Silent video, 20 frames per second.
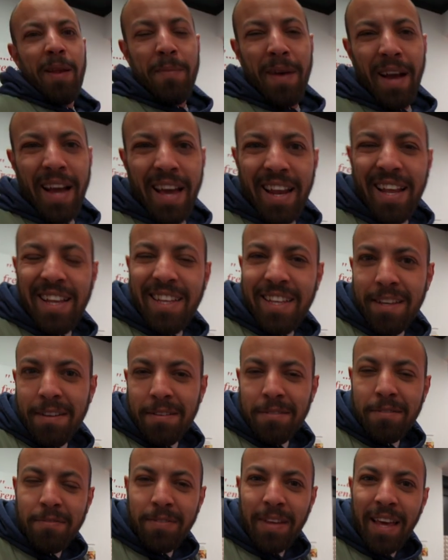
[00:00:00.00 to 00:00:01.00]
المكنه دي
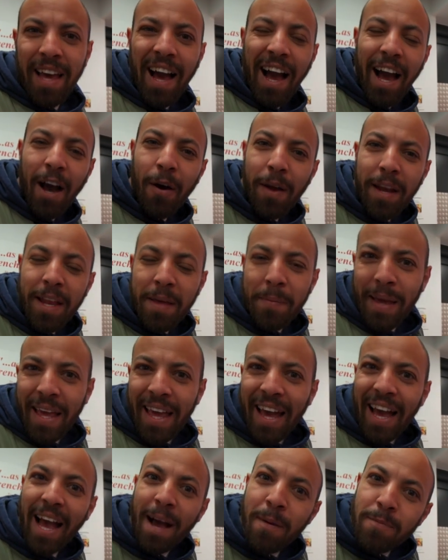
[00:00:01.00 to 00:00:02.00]
فيها حوالي
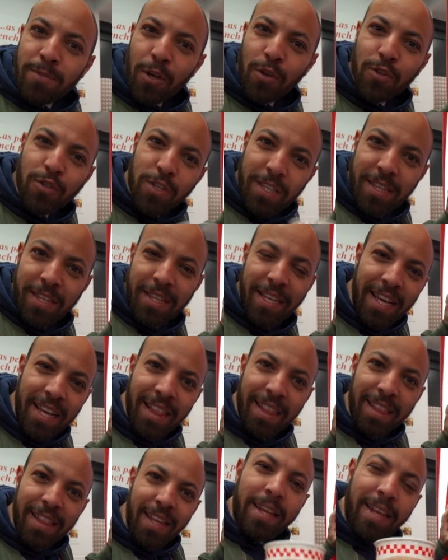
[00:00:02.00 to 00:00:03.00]

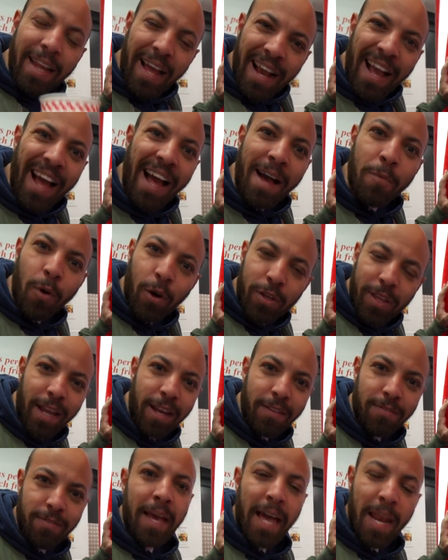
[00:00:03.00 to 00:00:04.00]
165 نكهه
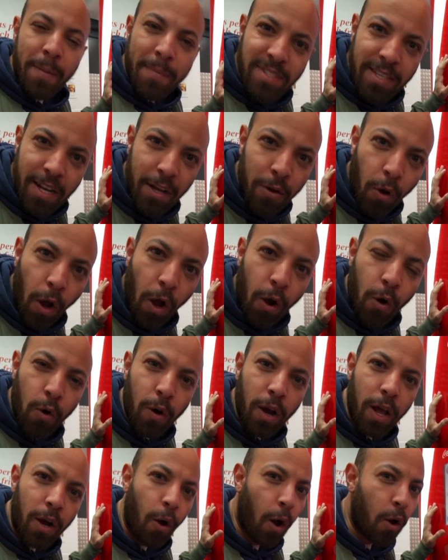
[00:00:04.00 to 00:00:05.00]
مختلفه يعني مثلا
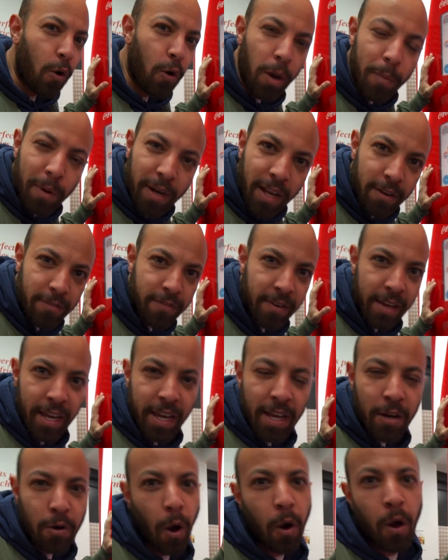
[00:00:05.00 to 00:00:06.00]
كوكولا كوكولا
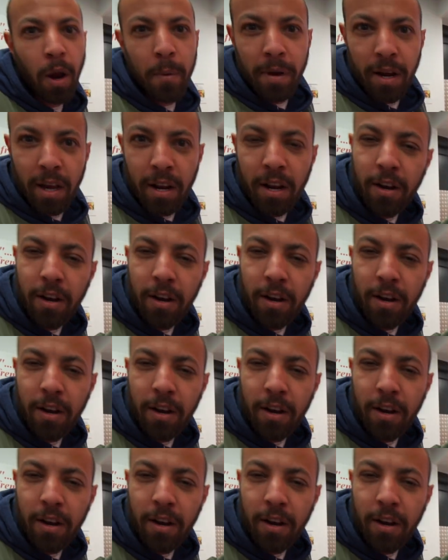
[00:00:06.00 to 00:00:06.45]
بالكافيين كوكولا من غير